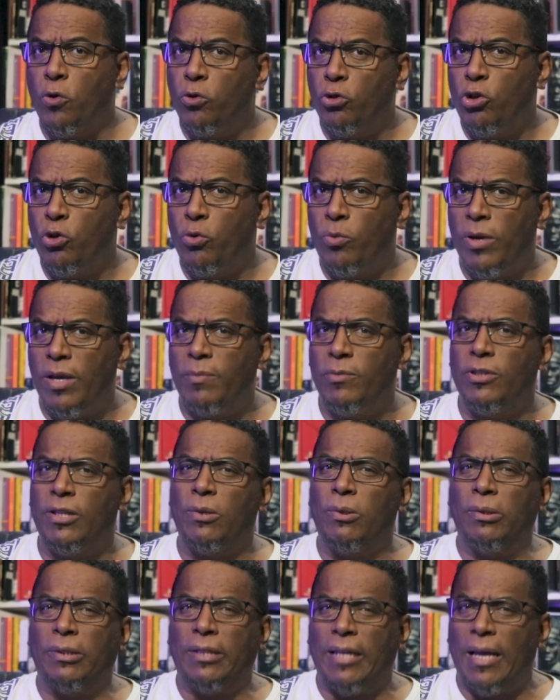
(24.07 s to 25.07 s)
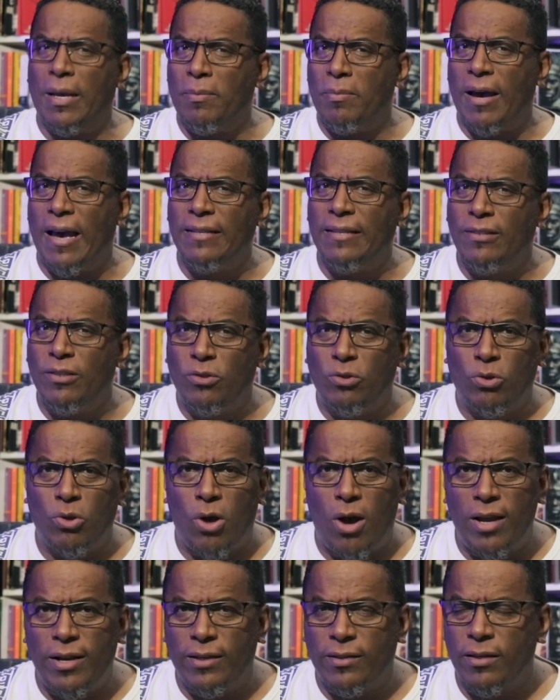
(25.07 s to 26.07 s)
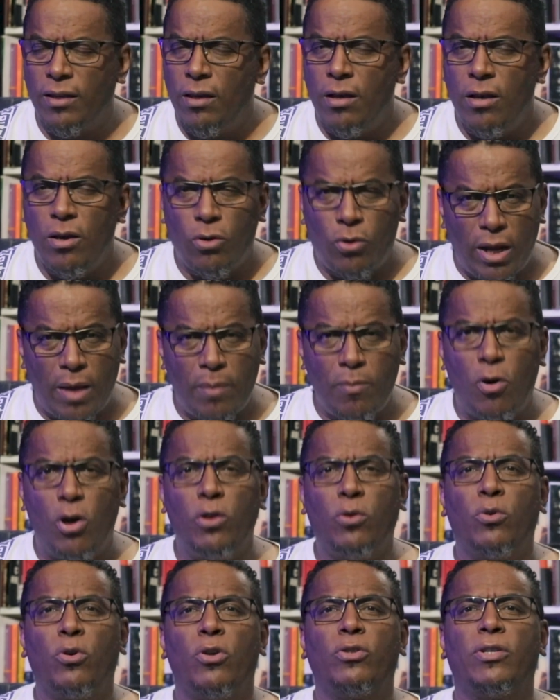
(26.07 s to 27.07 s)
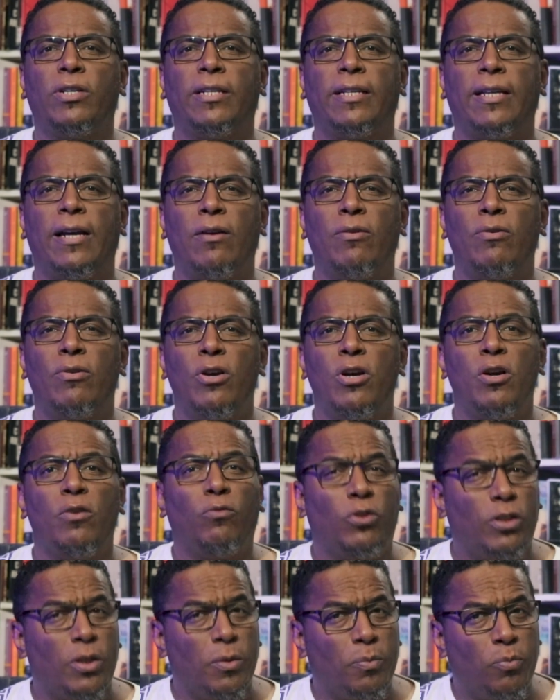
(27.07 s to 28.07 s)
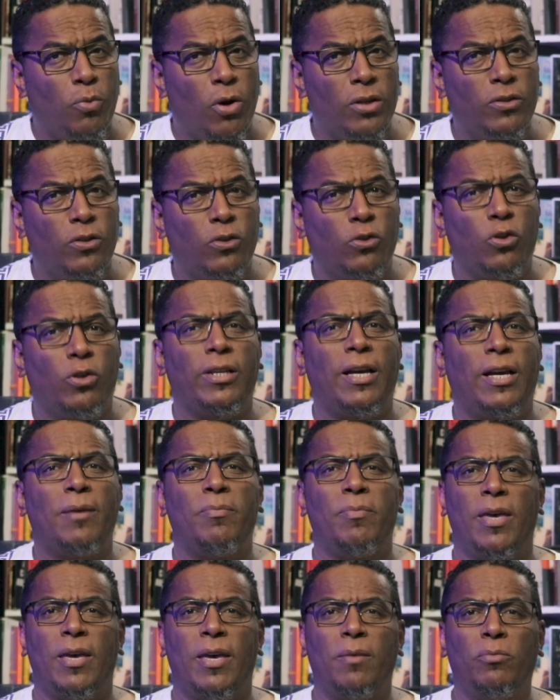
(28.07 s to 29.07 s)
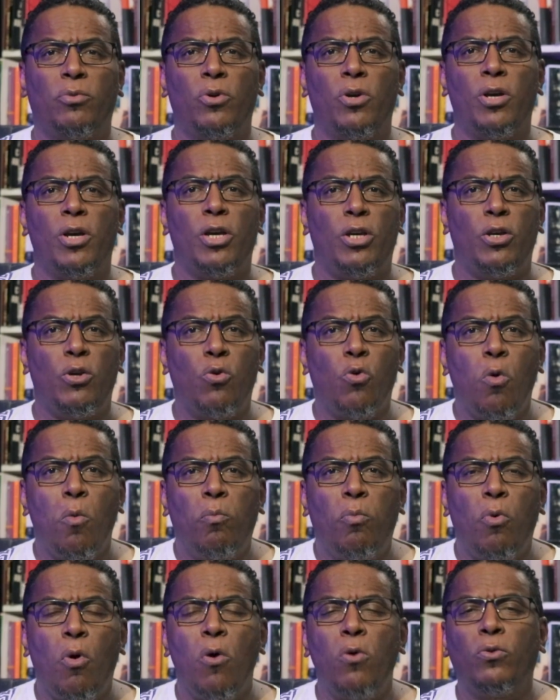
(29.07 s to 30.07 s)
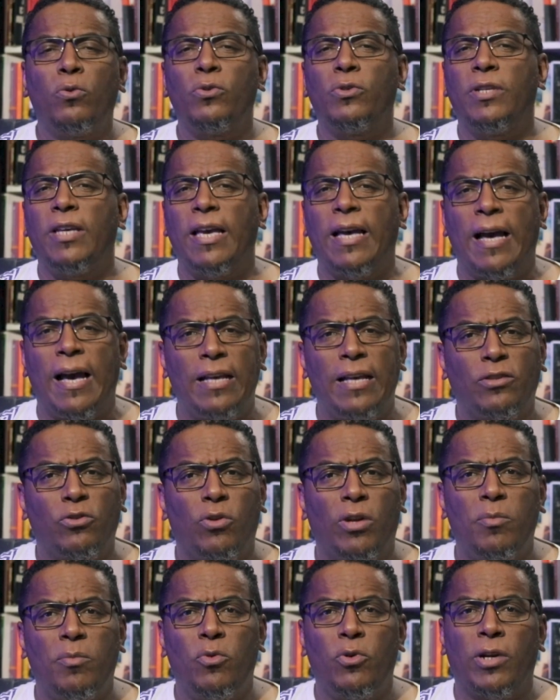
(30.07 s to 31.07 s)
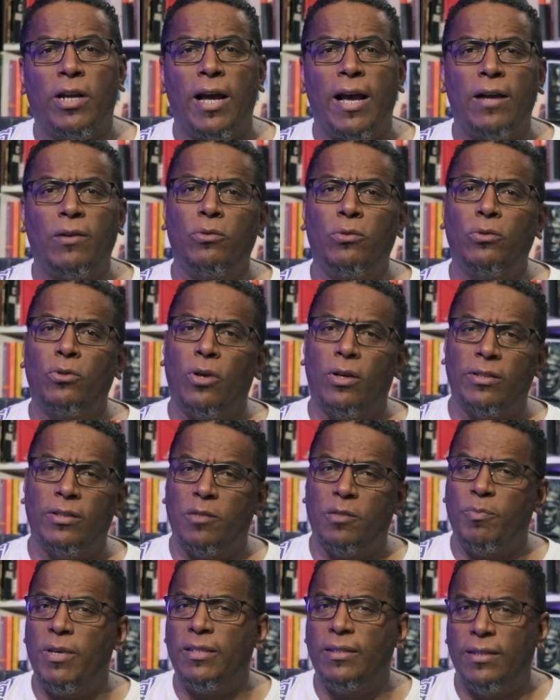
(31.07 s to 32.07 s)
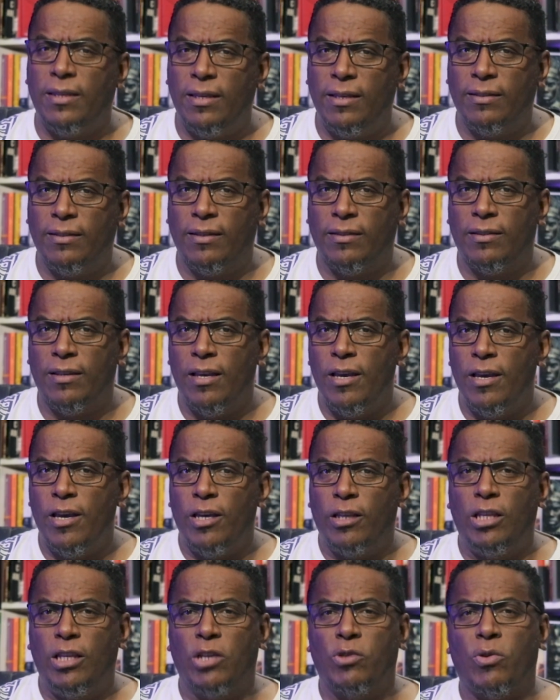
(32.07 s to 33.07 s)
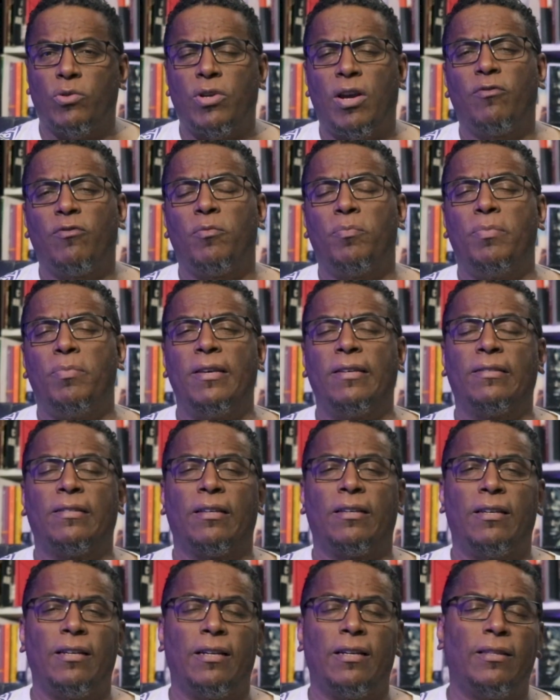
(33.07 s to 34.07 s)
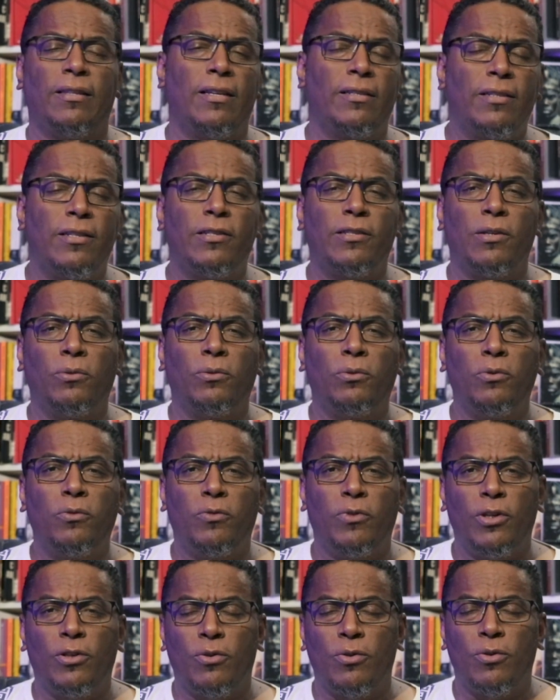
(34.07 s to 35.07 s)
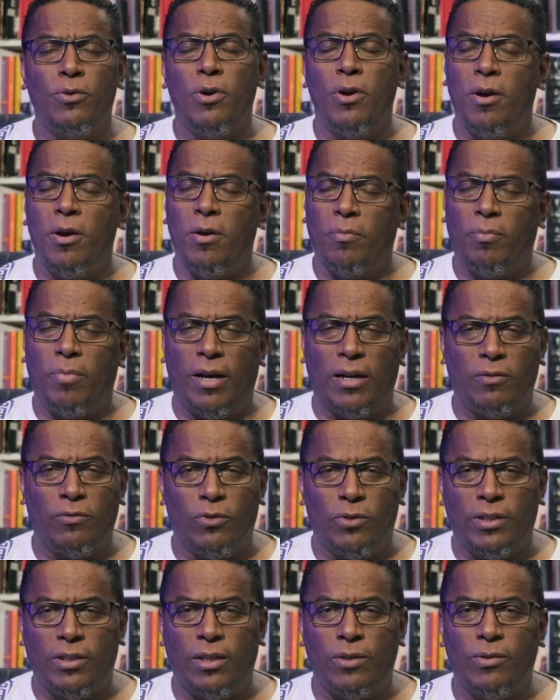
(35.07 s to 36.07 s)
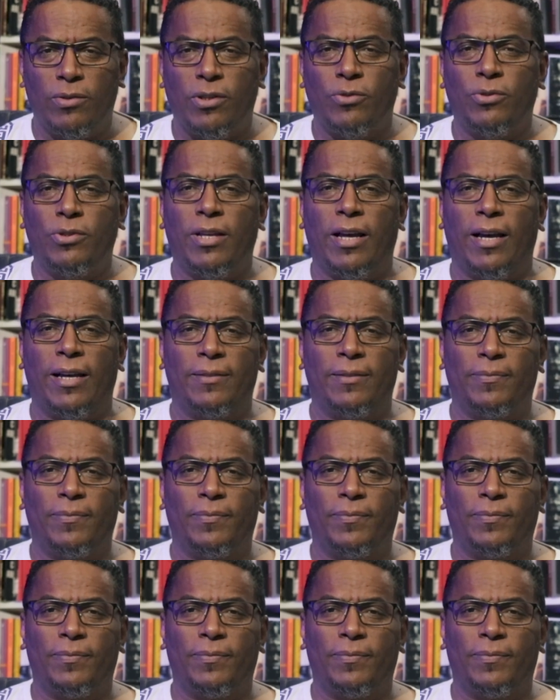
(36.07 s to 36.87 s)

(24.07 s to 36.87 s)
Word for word: continuemos a contar mais histórias, colabore com o nosso canal. Você pode se tornar membro e com poucos reais colaborar com nossas pesquisas. Deixa a chave Pix aqui na descrição do vídeo para você nos ajudar.